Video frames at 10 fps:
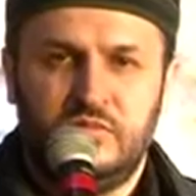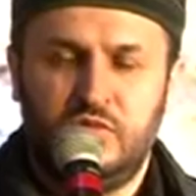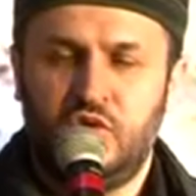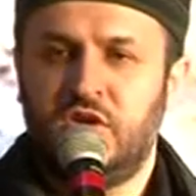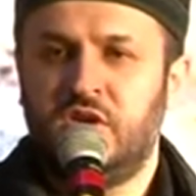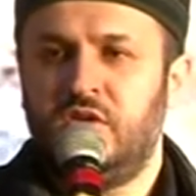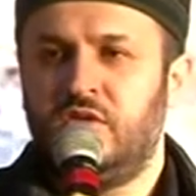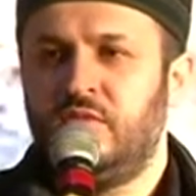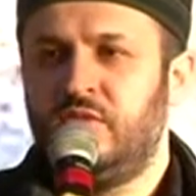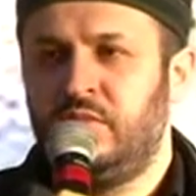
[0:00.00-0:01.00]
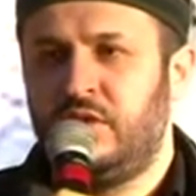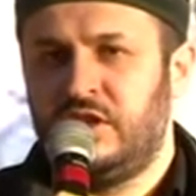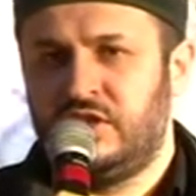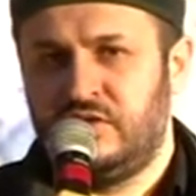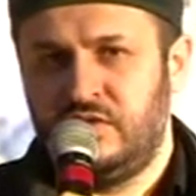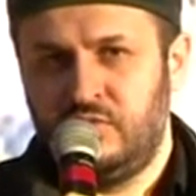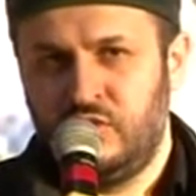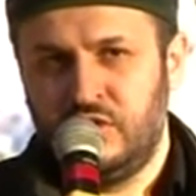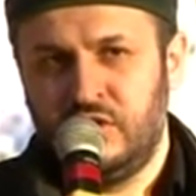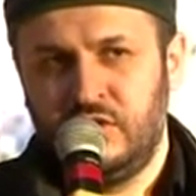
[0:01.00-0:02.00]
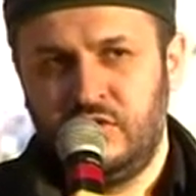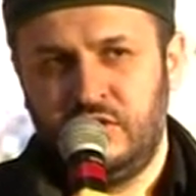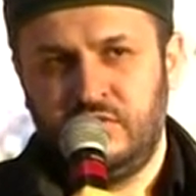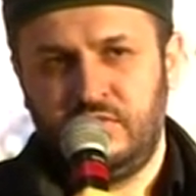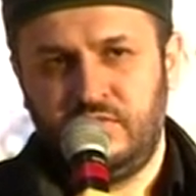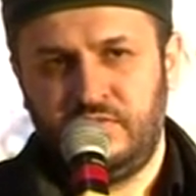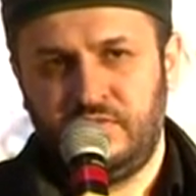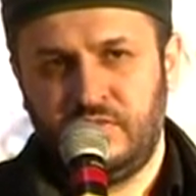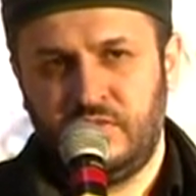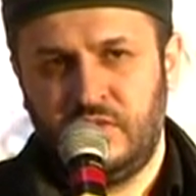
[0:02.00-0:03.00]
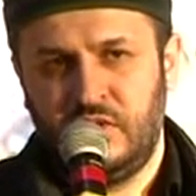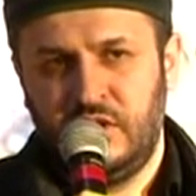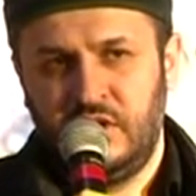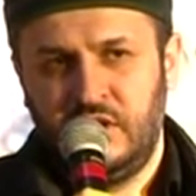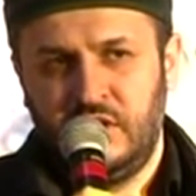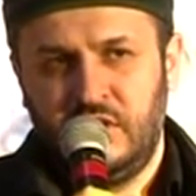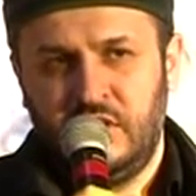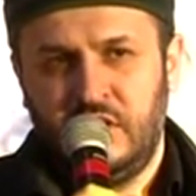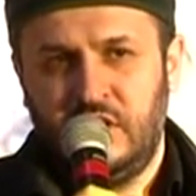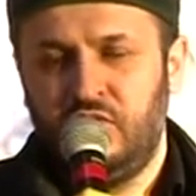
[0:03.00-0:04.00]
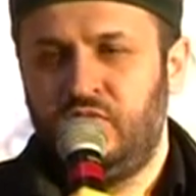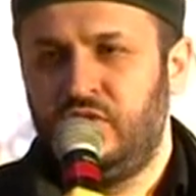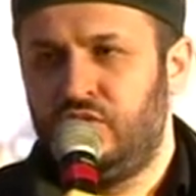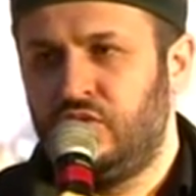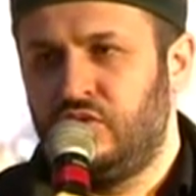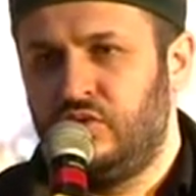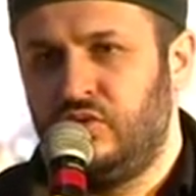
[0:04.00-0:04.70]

много говорим о братстве, много говорим о любви друг к